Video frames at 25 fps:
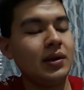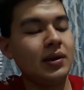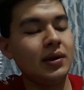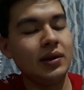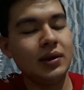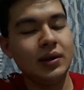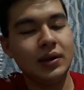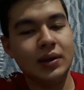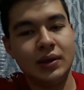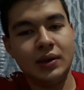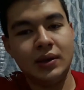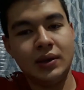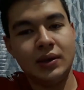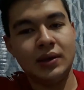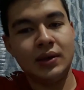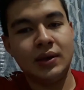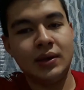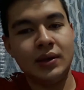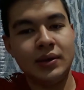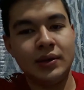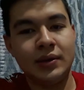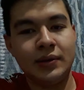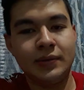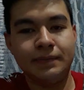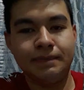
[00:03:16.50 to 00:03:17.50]

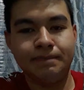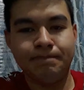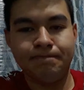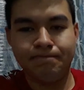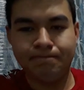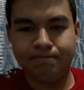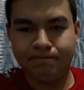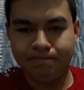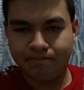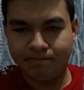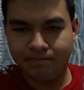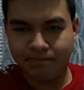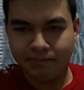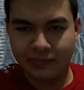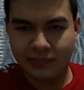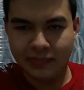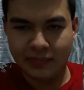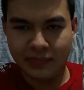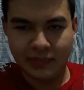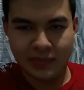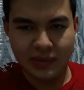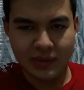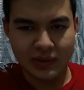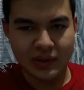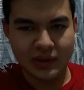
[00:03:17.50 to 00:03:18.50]
É
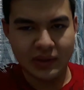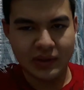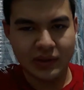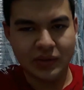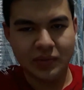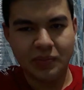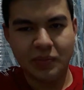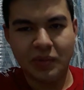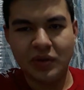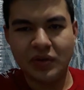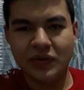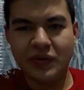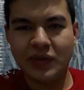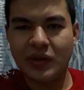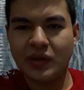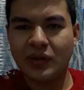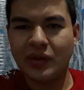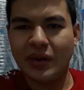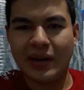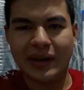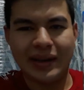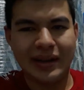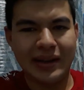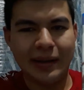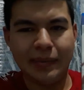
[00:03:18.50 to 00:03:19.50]
pode ver que
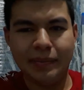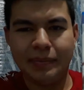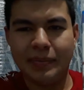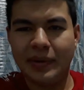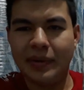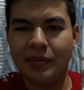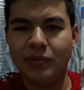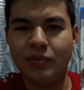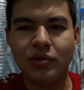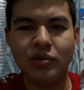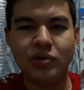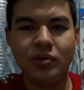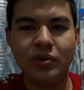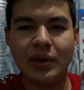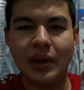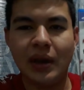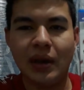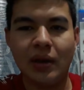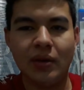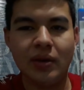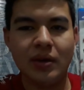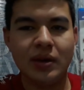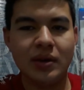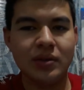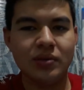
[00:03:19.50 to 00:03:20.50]
a capa é muito da
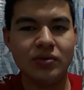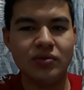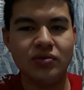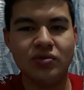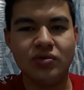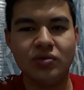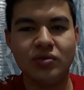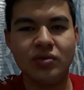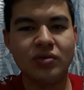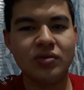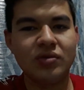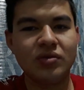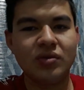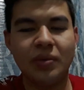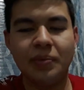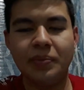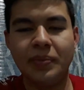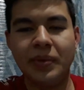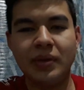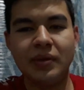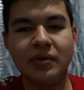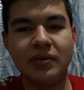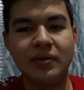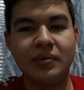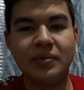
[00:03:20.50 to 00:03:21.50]
hora do jogo, só
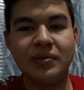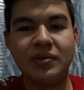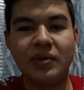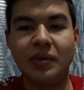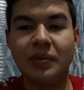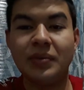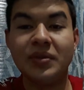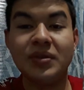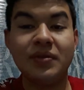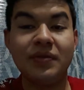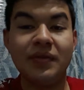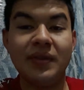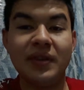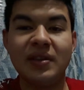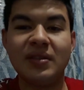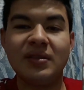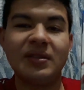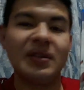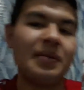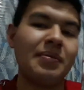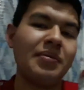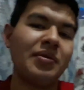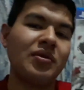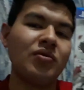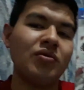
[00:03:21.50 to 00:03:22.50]
pelo só de ver
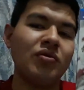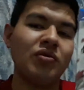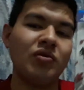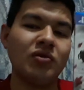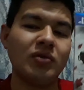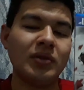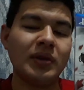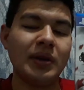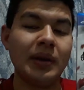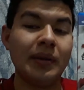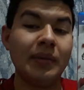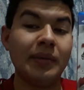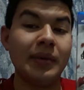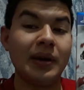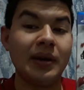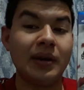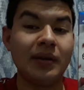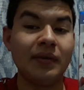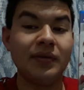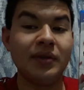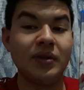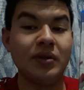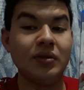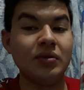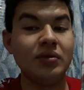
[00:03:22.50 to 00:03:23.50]
sabe que o jogo é
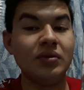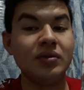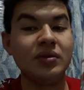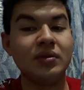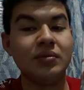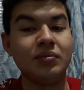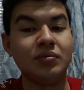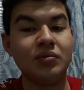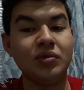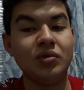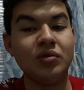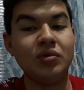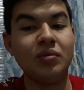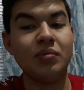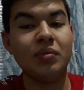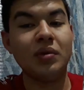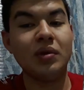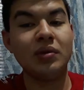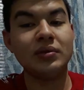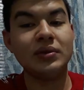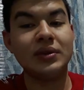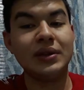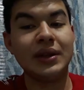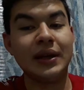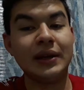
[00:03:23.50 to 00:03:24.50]
maravilhoso, muito
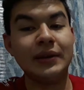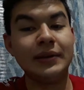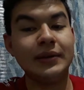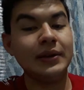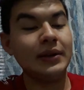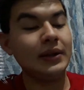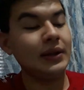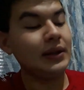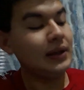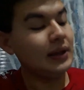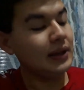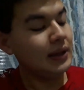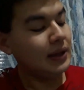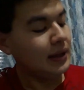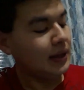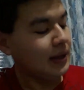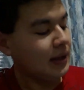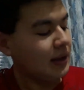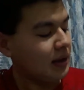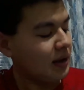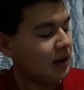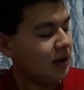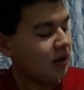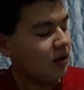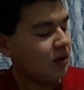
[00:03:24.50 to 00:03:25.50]
bom, tá?
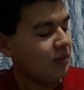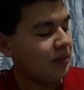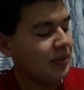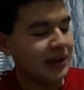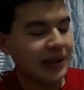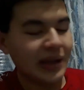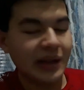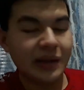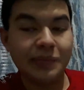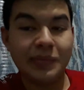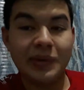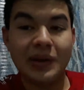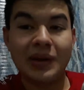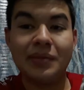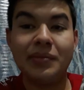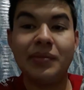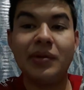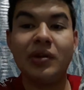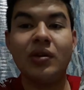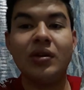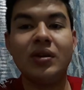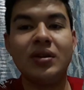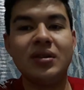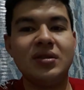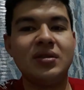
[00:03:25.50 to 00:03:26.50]
Não é recomendado para
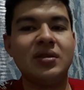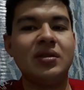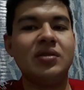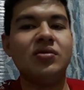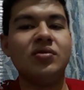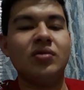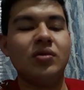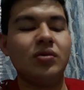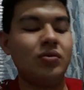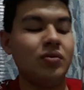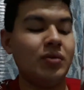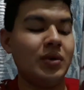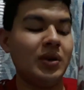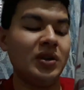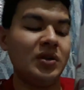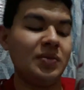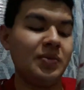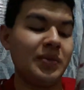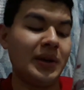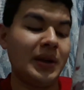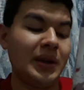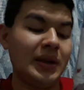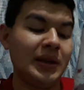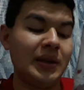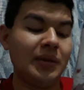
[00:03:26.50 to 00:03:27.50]
maiores de 18 anos
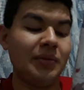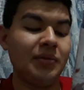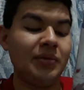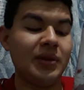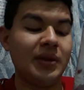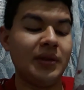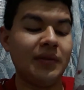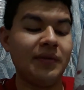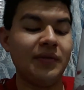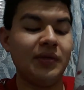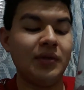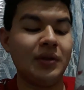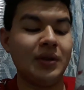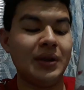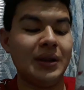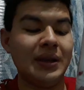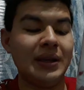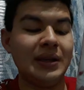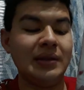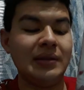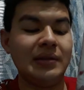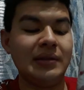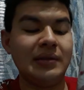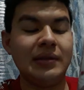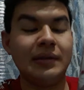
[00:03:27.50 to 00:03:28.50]
porque ele tem muita
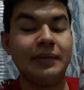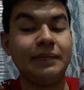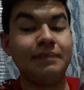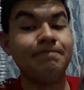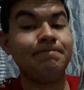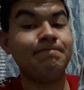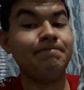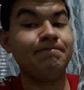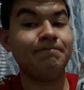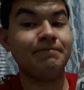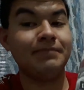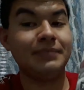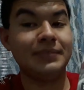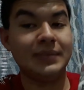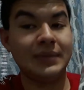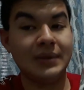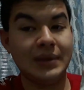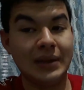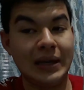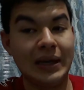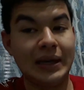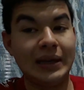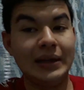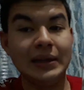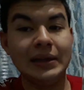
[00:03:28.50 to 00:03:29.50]
violência,
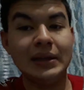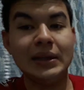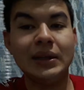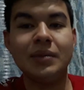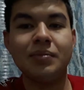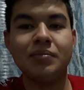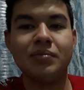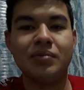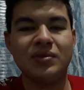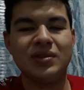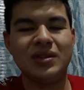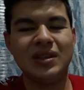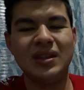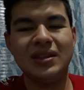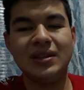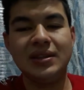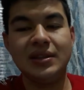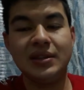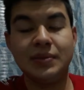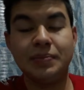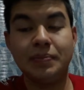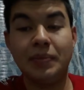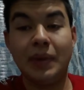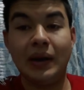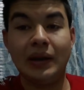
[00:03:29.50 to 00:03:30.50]
tá? Por ser de
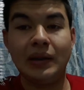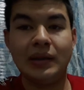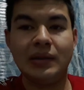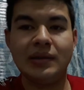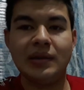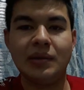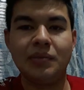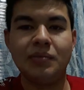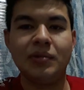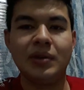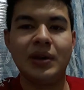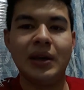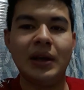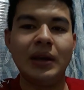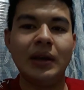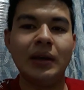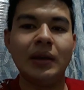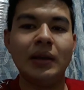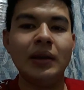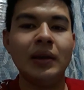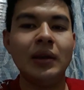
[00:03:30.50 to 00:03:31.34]
espada samurai.